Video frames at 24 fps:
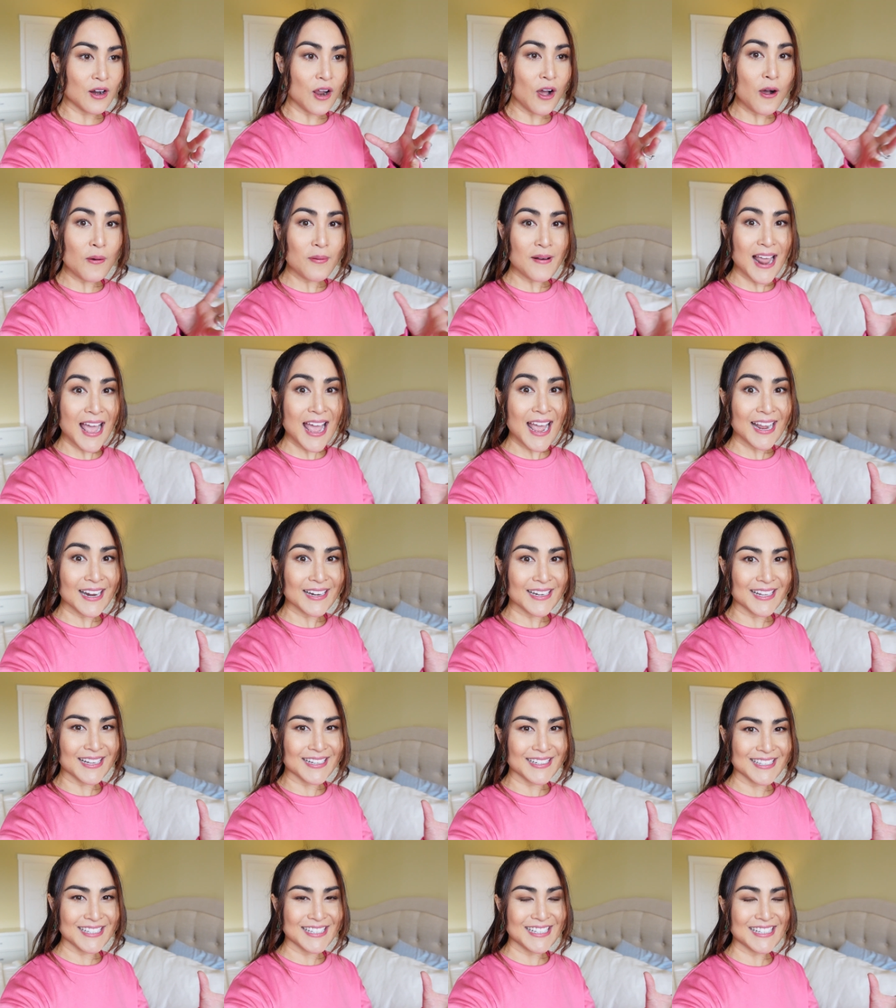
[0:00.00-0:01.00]
รอบแรก
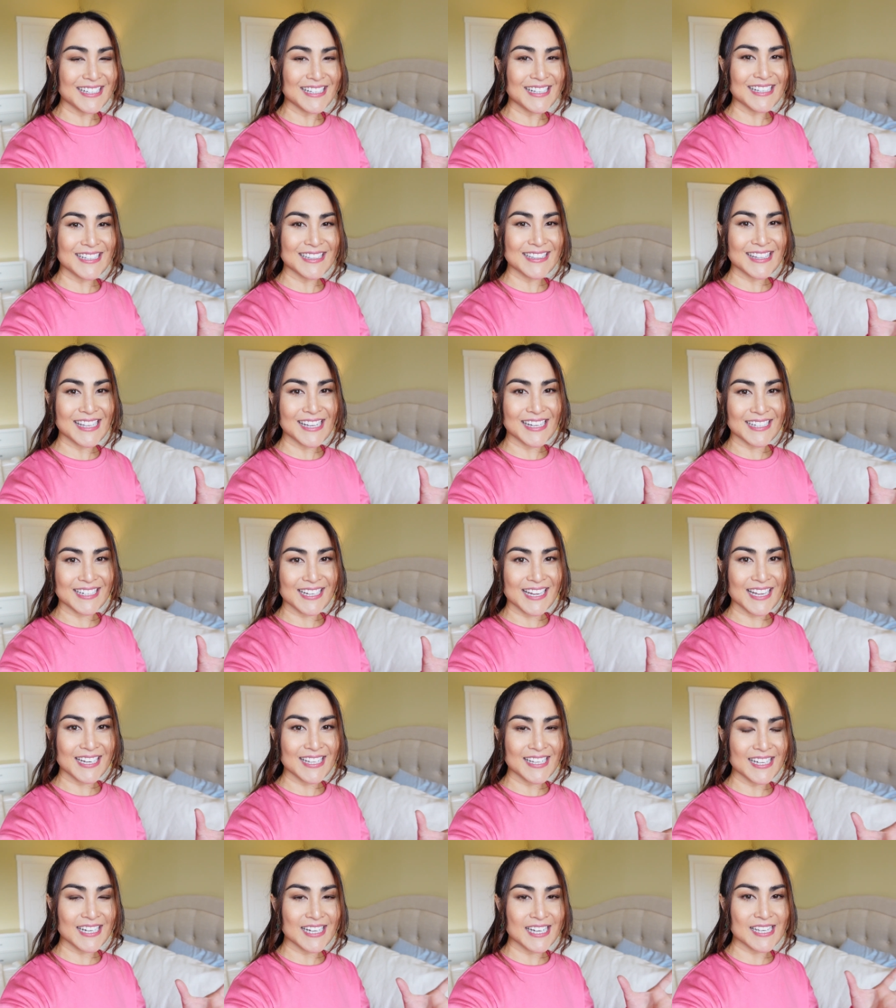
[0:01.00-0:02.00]
เนี่ย ที่ติดนะ
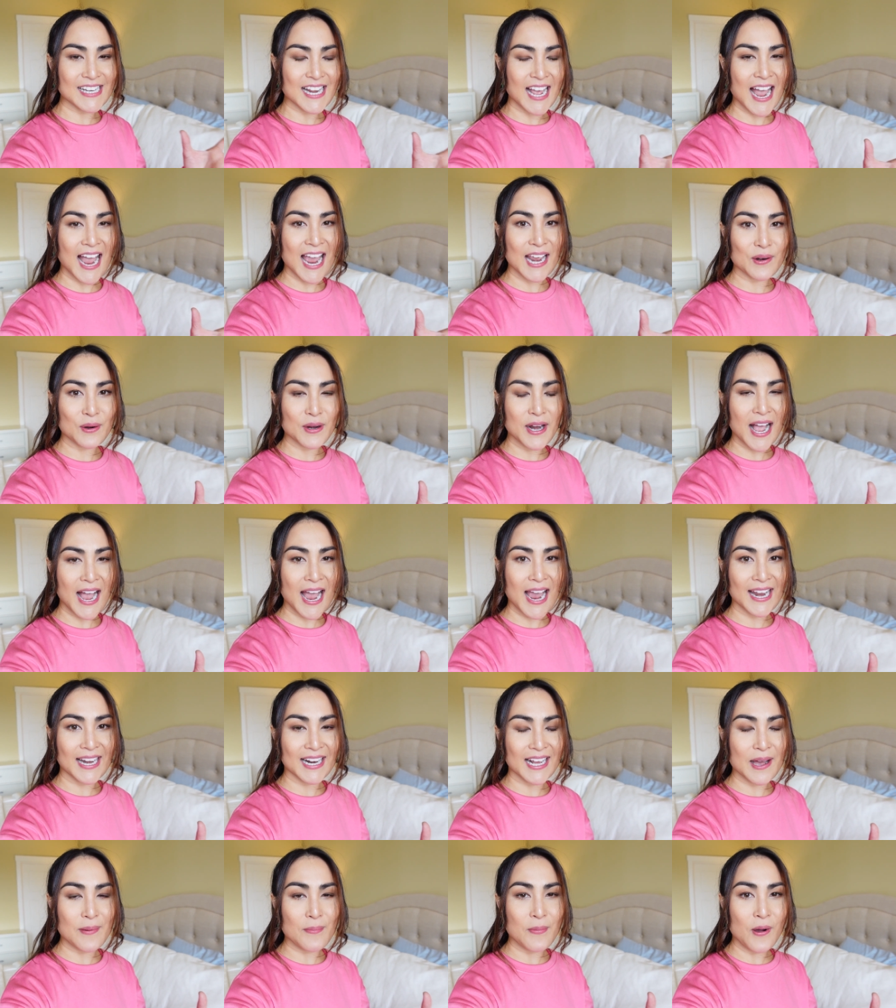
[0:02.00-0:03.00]
คะ ที่กลิ่นหายล้นหา
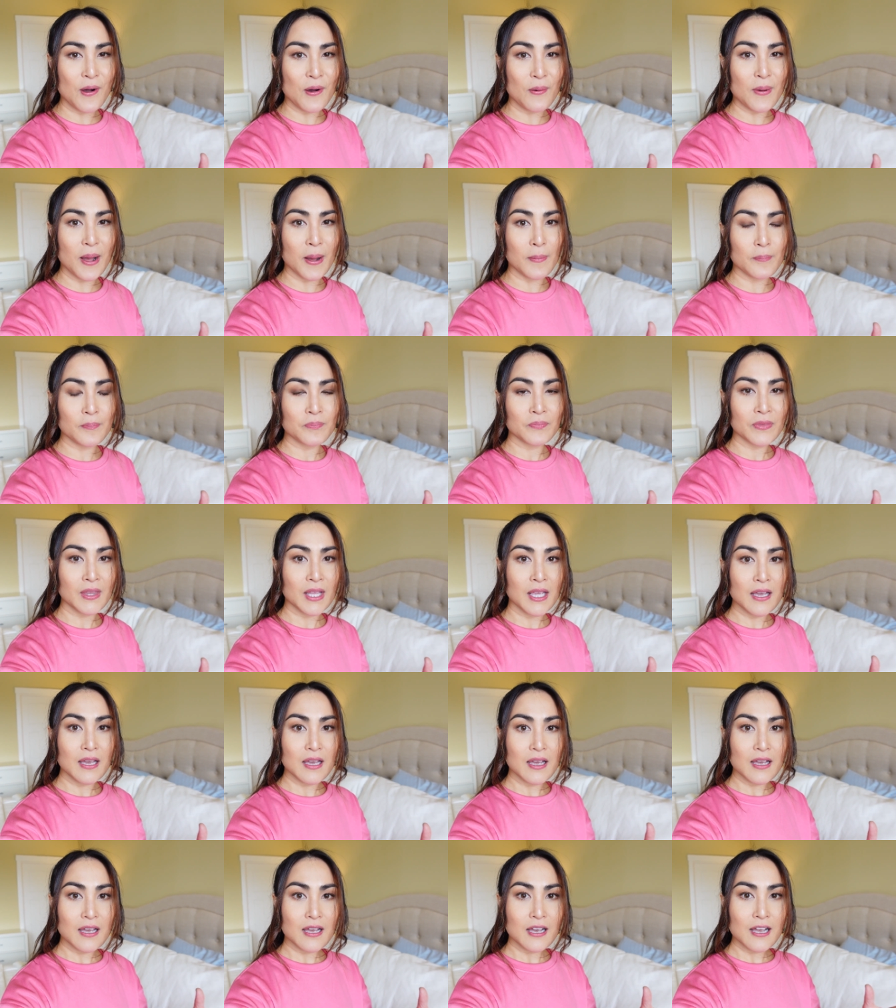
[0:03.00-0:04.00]
ยนะคะ พอแบบ
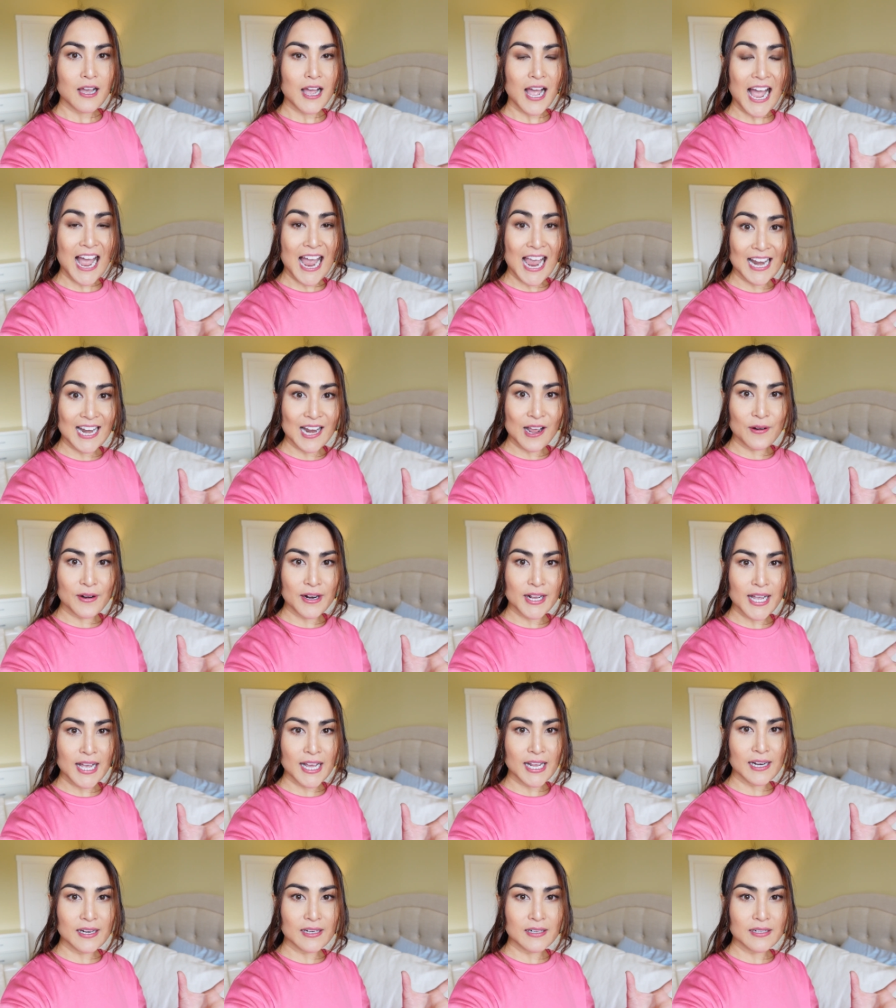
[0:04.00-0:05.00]
หายแล้ว
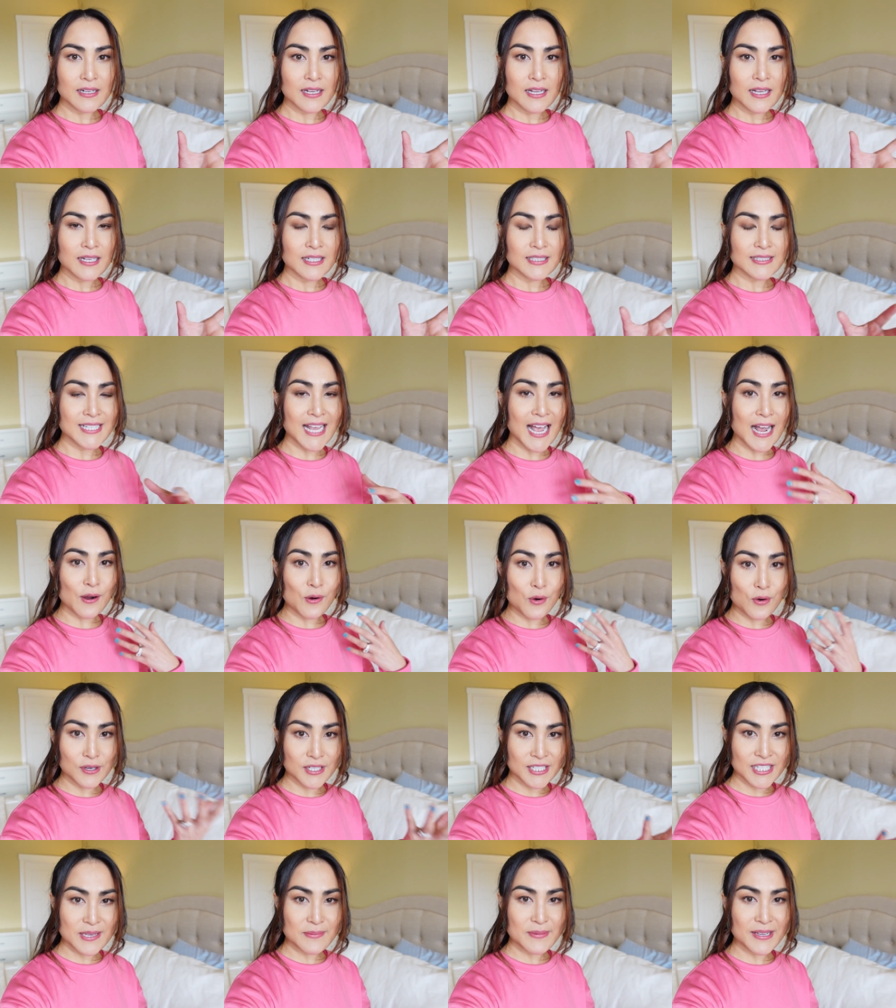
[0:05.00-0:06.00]
นะคะ จากค
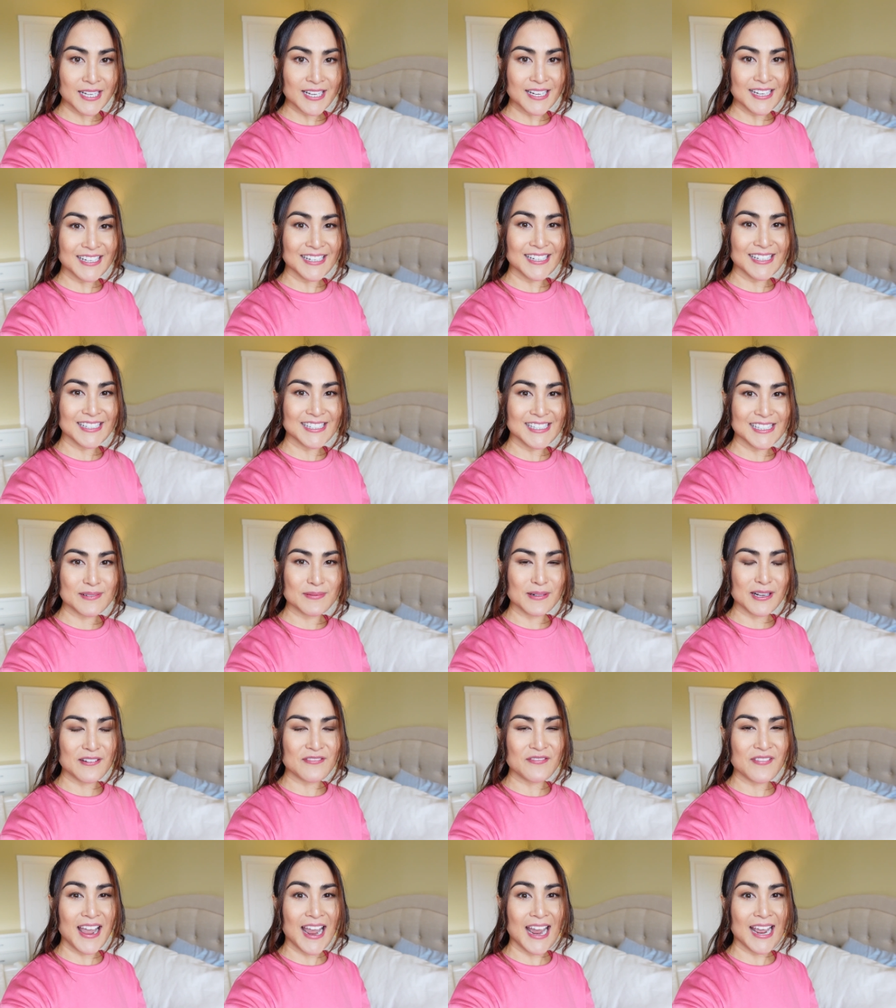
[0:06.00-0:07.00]
นที่ไม่เคยดื่ม
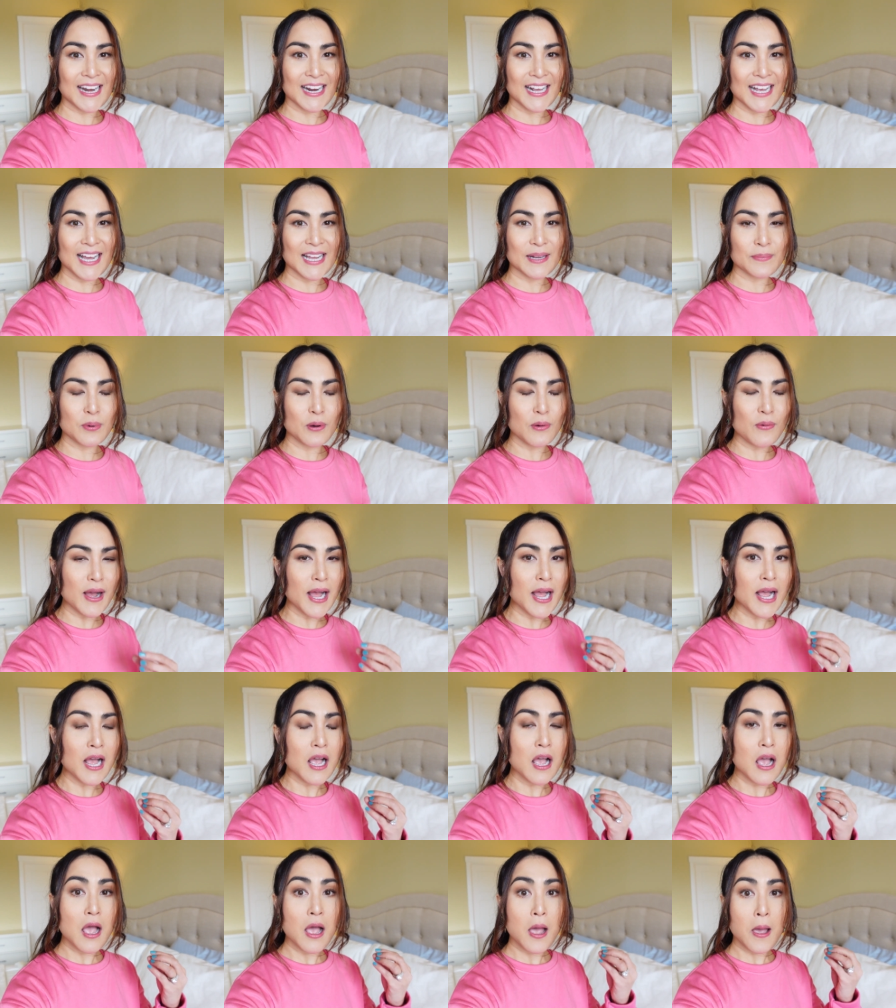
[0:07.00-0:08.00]
กาแฟนะคะ เพราะว่า
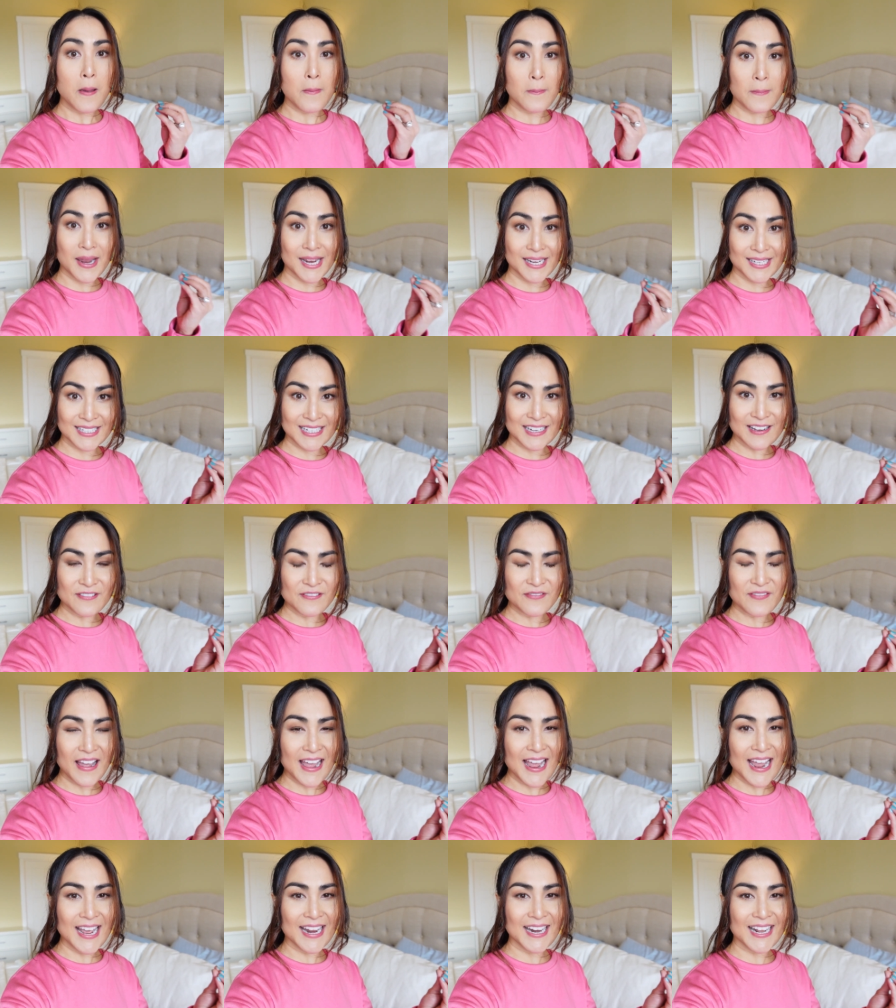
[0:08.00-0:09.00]
เหม็นกา
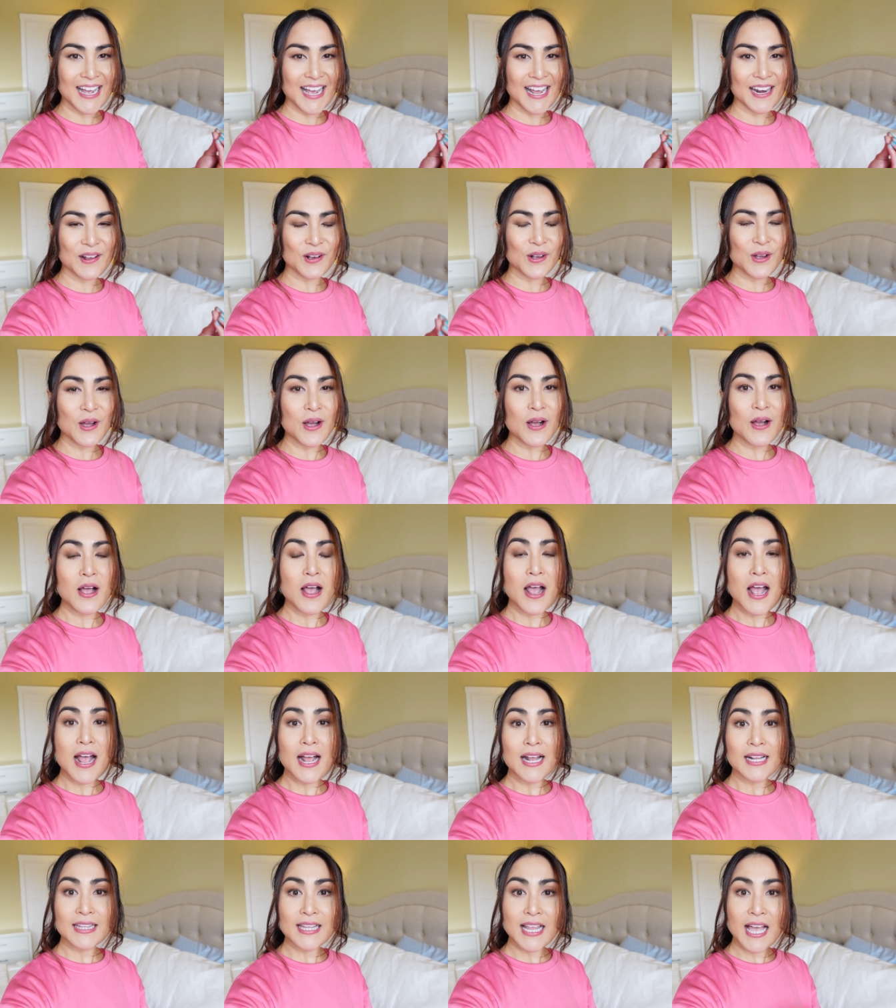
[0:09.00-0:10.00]
แฟนะคะ แล้วก็
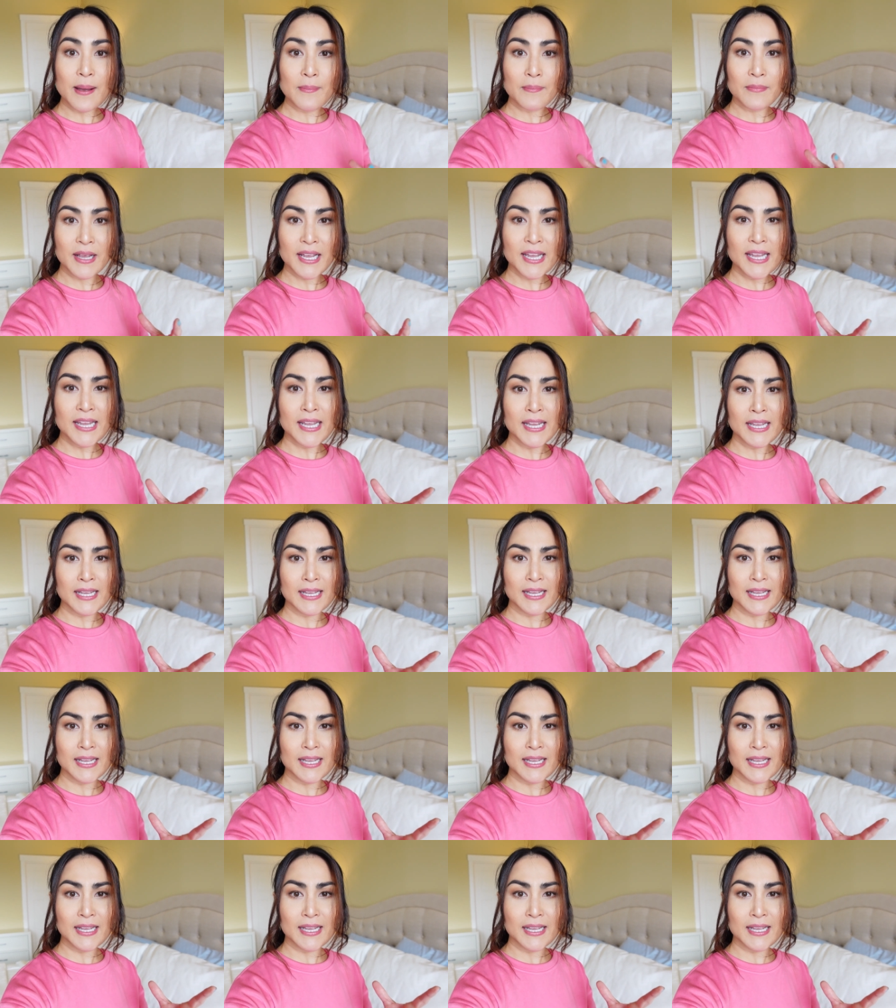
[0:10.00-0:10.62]
ทำให้